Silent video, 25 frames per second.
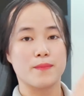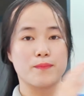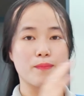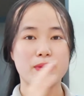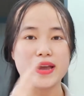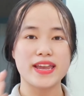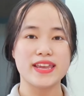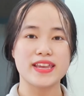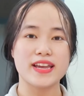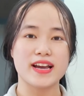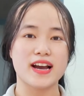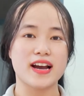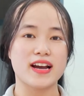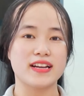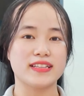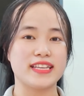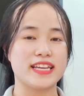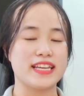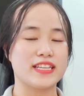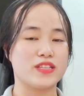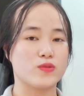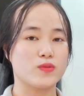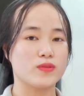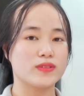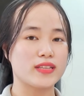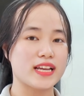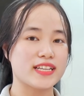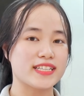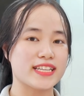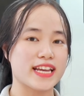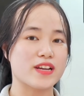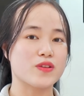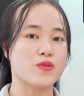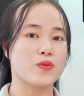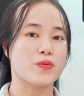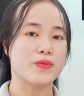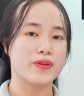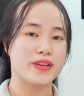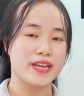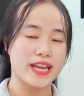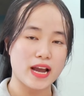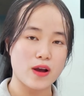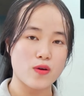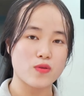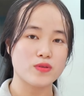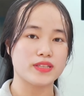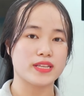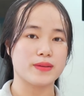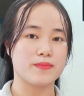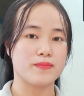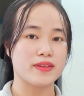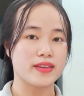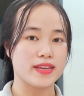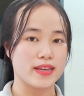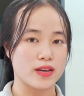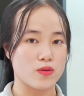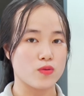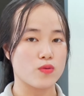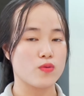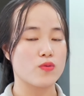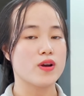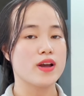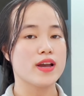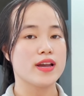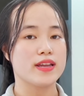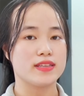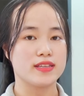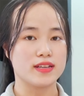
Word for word: Bây giờ thì chúng ta sẽ cùng nhau tìm hiểu